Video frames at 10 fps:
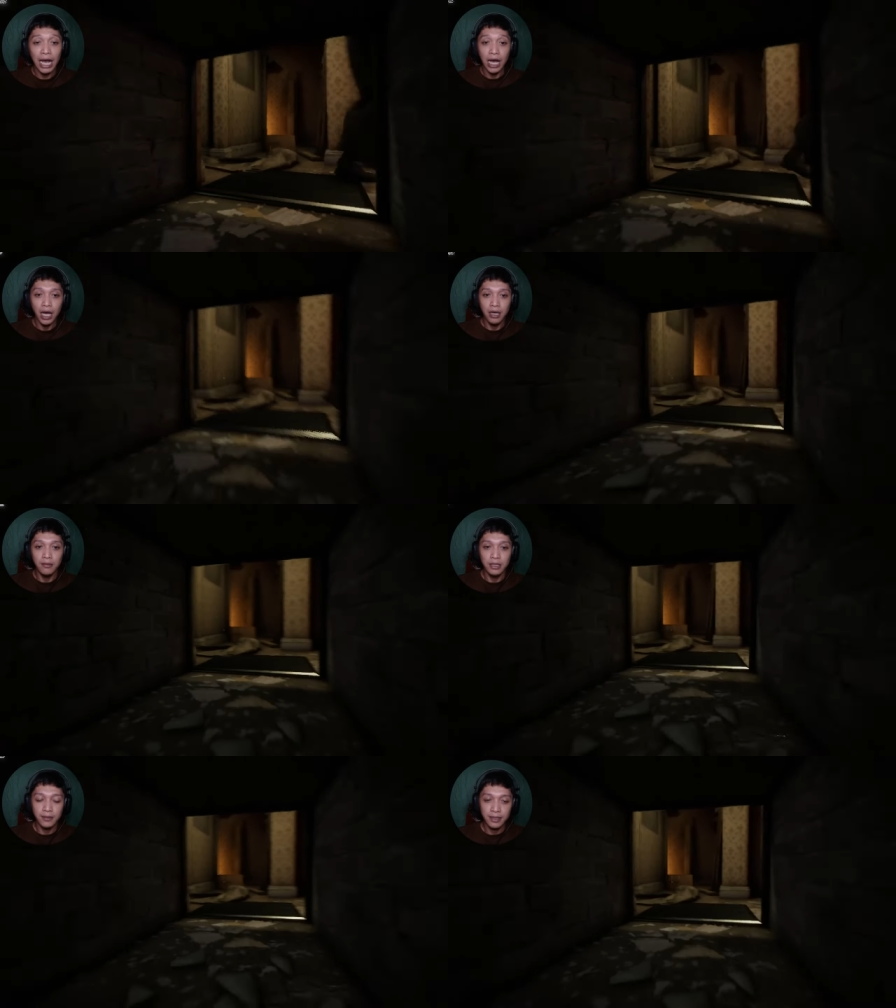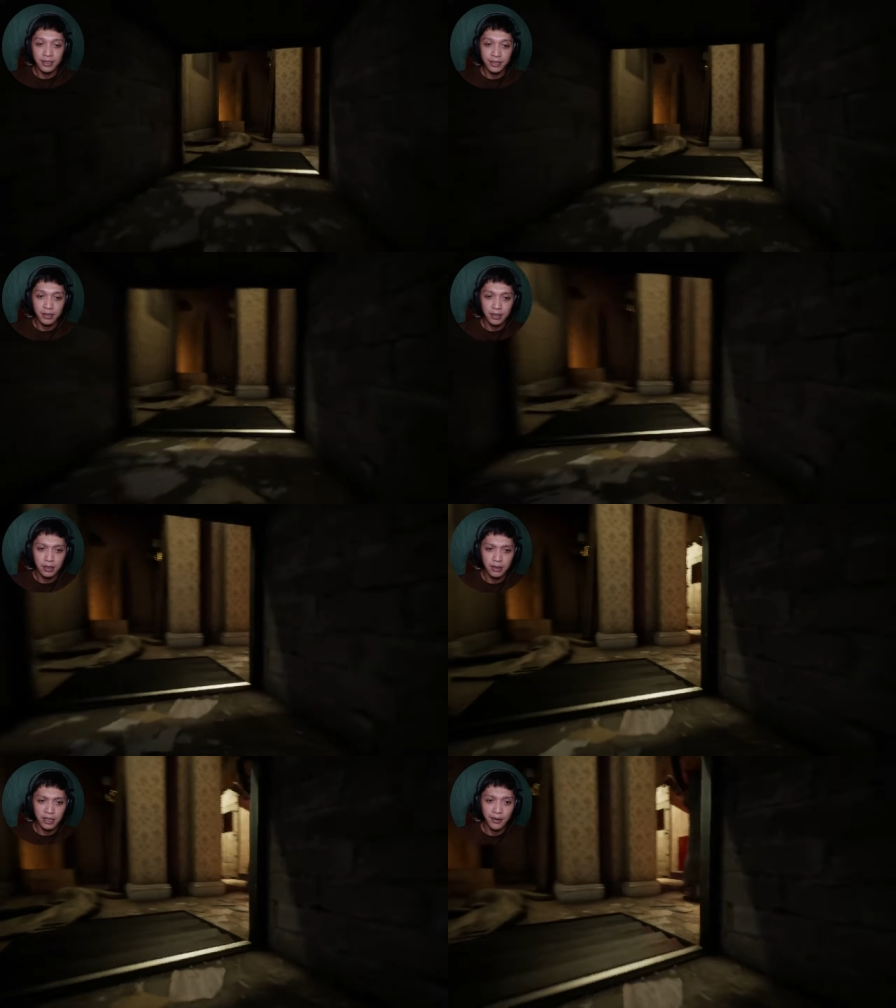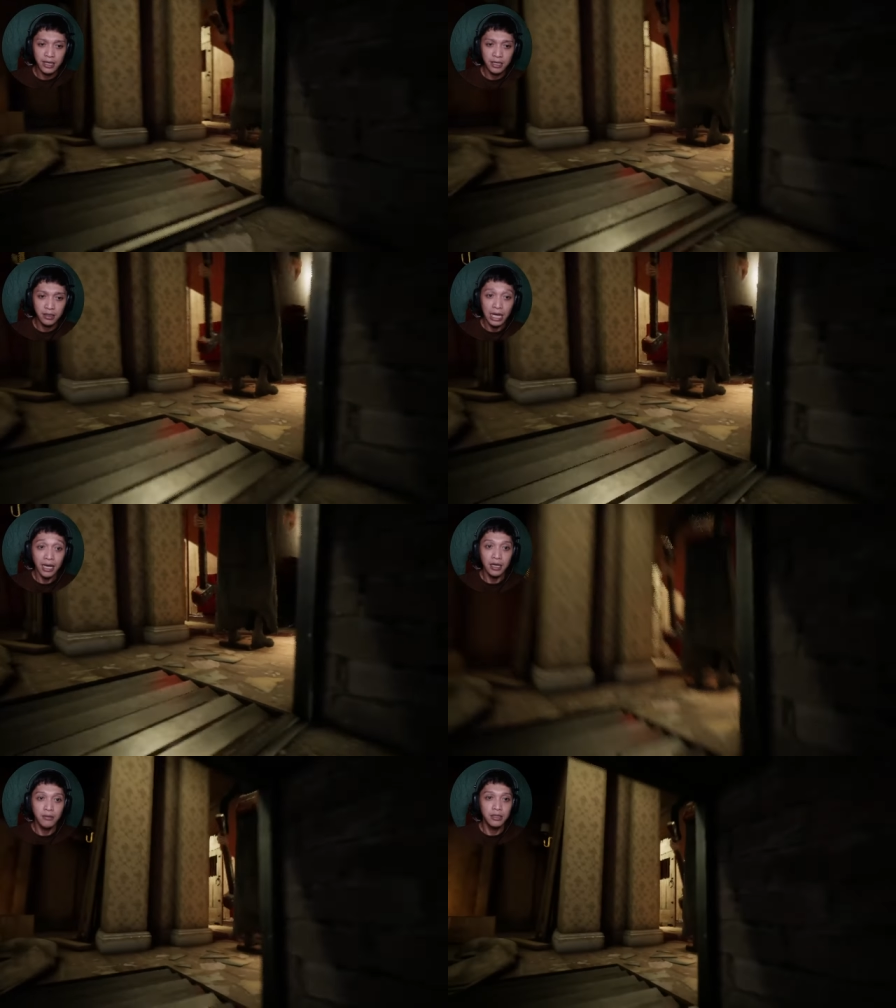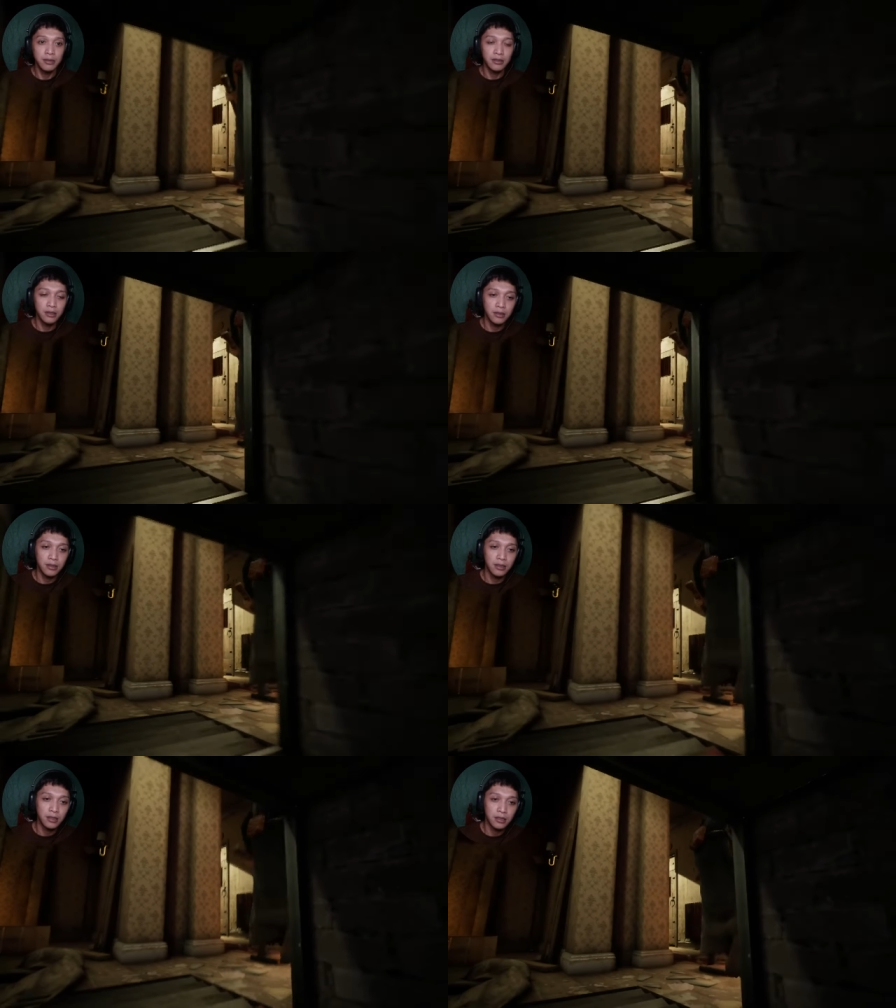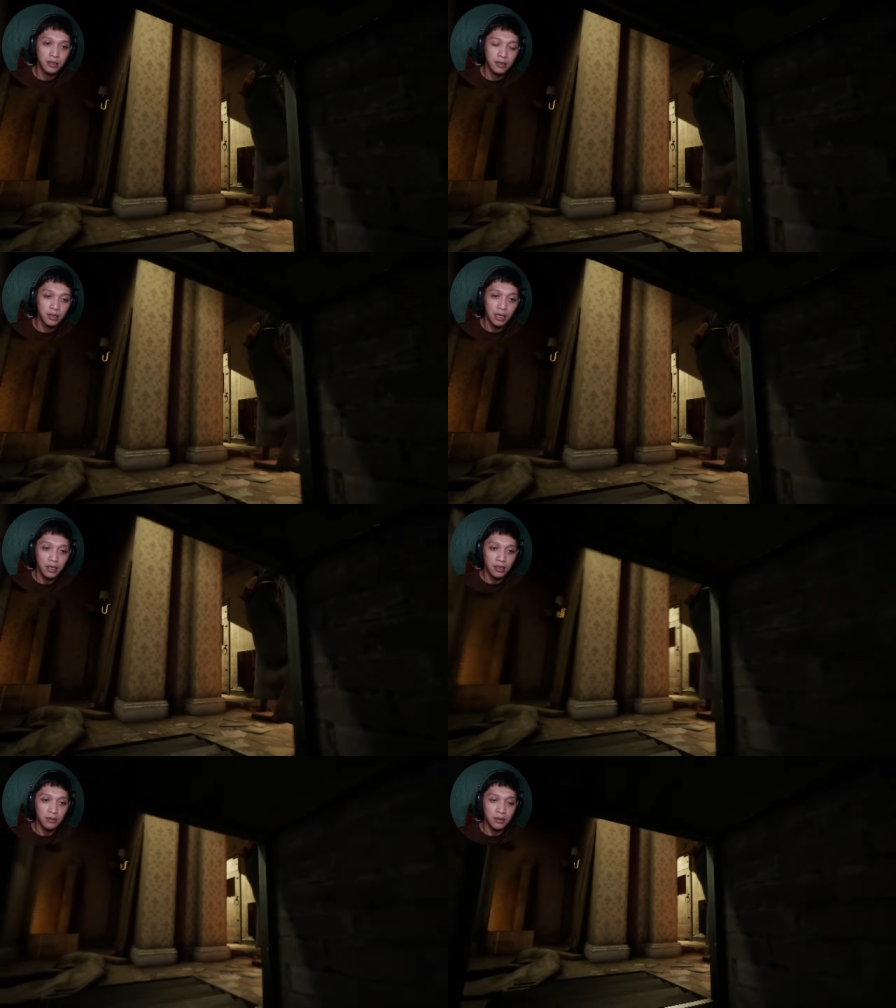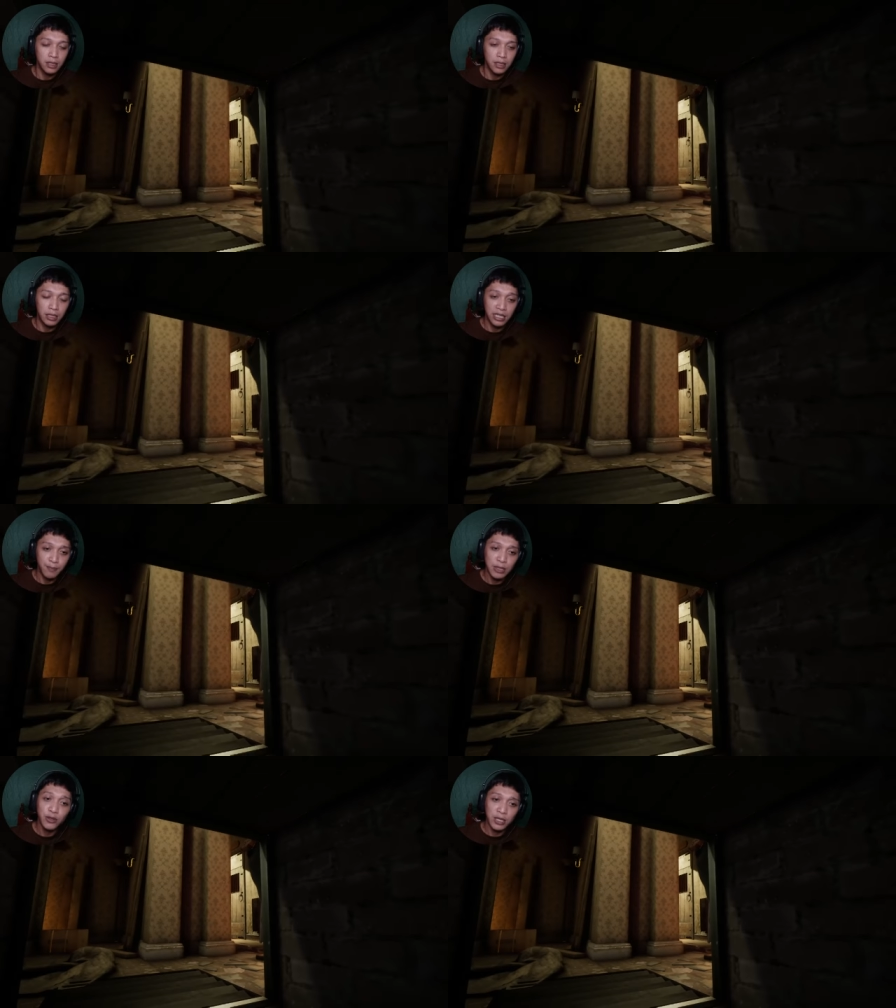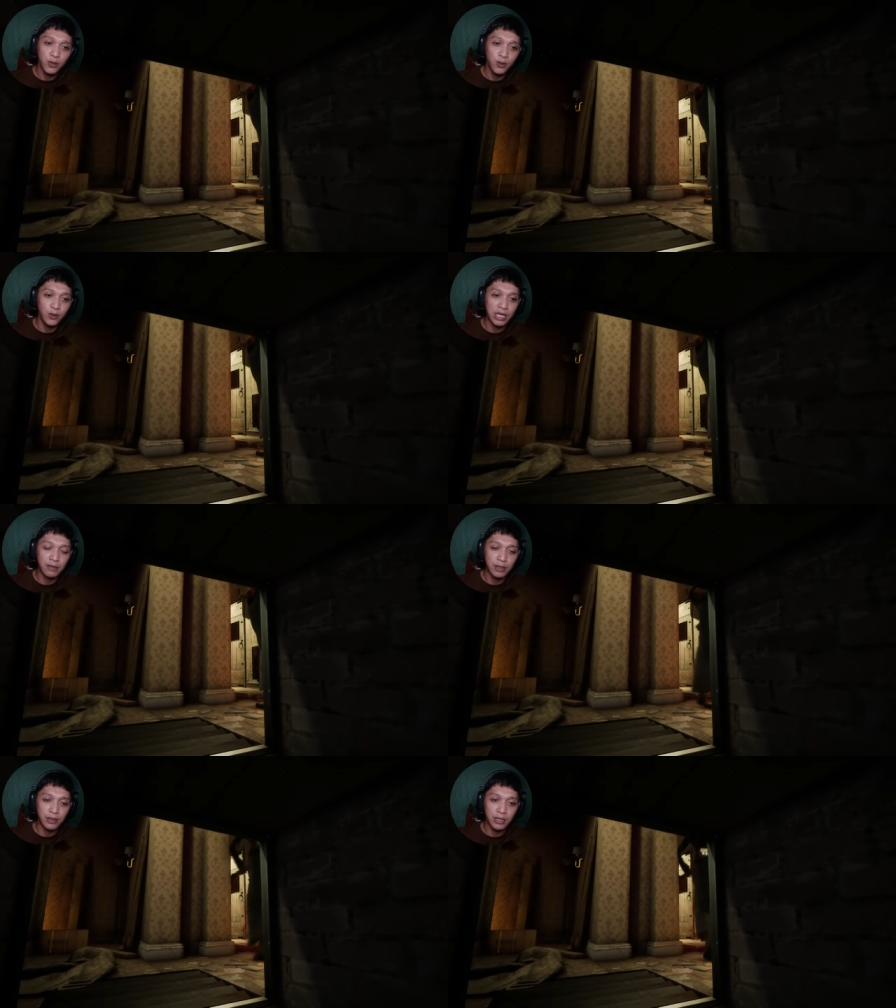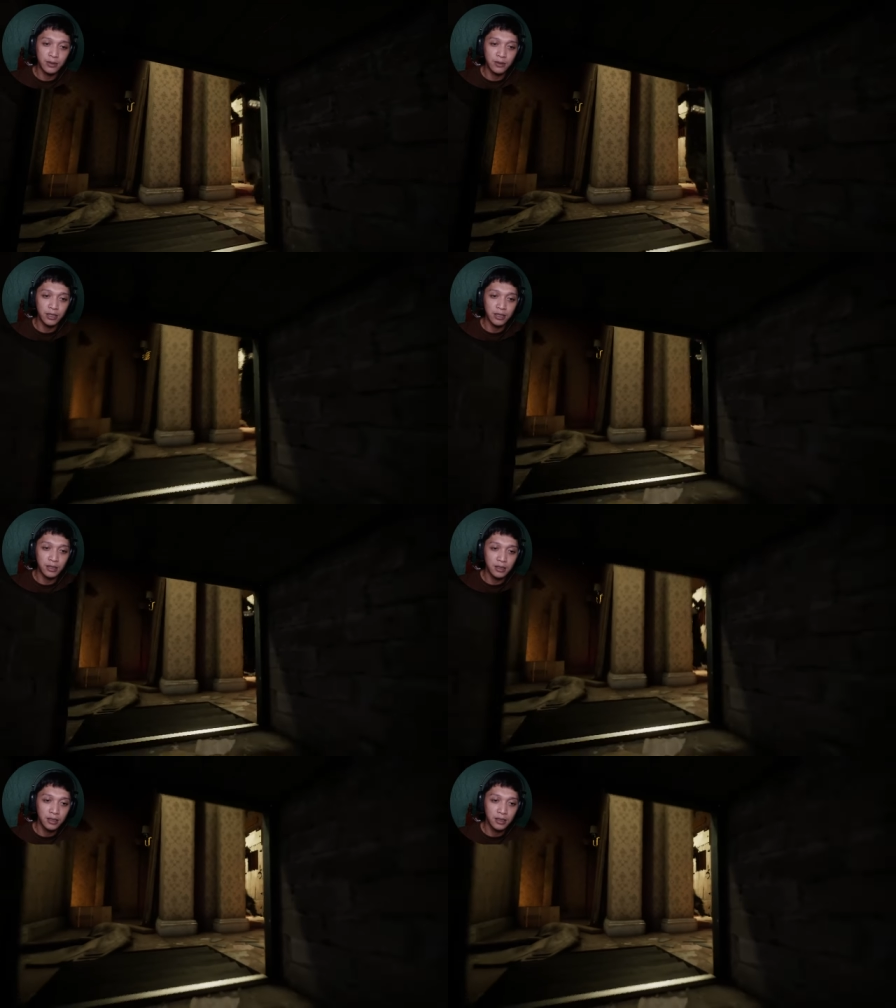Ah, haba jaba jaba jaba. Ah, haba jaba jaba jaba. Putik, hindi pa to nang gugulat pero nagugulat ako.